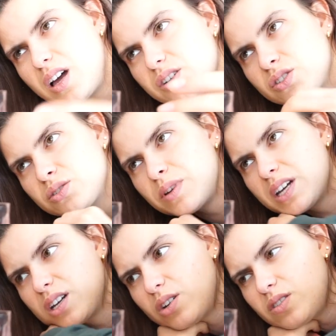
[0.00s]
Acho
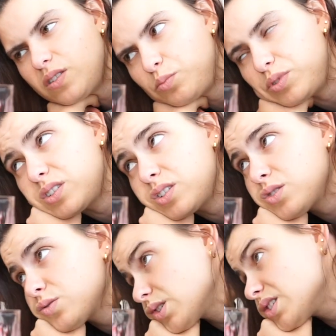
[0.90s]
bem que a nossa Polícia
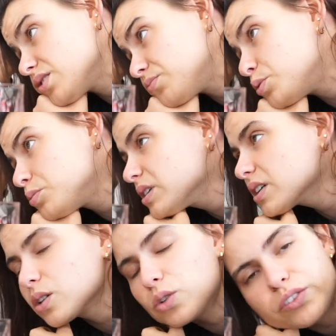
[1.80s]
de Segurança
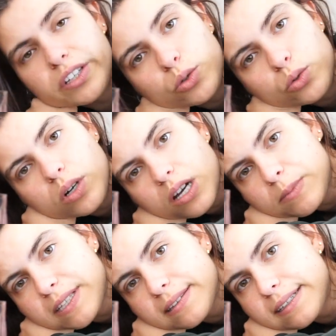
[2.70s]
Pública continue a
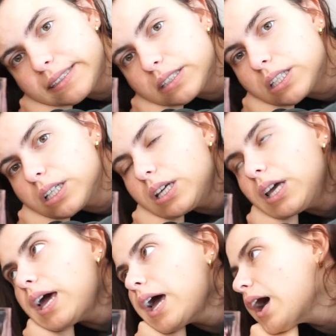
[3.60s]
manter
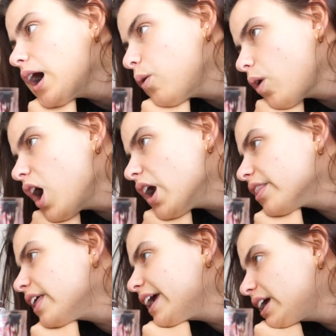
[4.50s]
a
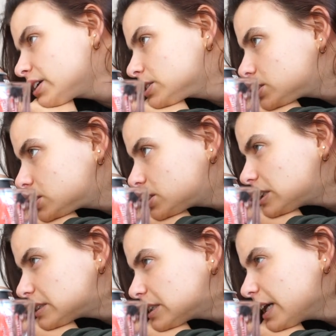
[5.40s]
ordem e
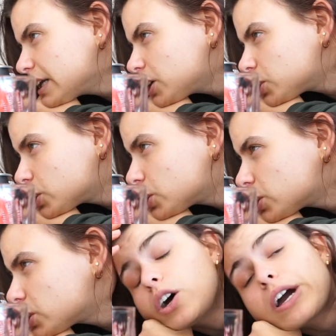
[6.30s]

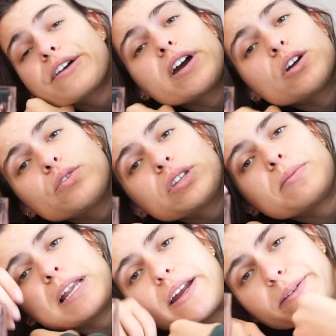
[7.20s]
cenas. Ok, vai, eu vou trabalhar.